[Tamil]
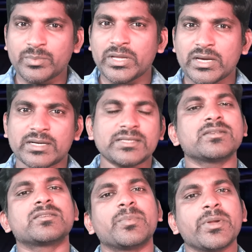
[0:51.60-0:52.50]
அப்படியே
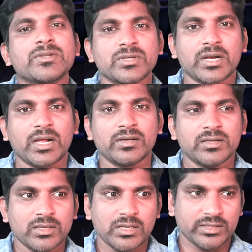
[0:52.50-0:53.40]
அடைச்சிருச்சு அப்படின்னு சொல்லலாம்
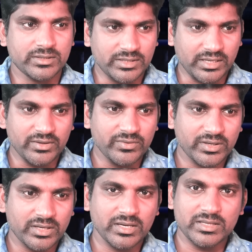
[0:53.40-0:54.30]
அந்த
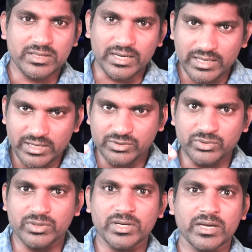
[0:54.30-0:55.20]
டிரைவருக்கு தலையிலேயே
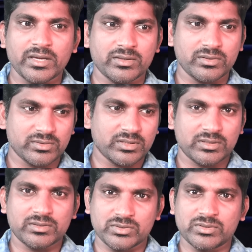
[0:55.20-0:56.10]
சுட்டிருக்காங்க அது
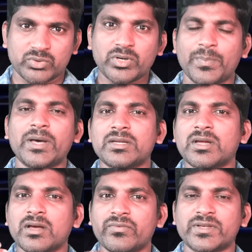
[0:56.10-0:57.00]
சுட
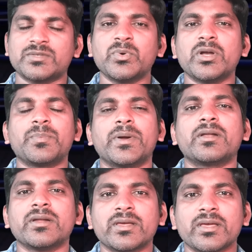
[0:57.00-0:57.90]
பார்த்துருக்காங்க ஃபஸ்ட் புல்லட்
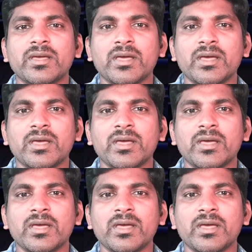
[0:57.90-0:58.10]
பட்டிருக்கு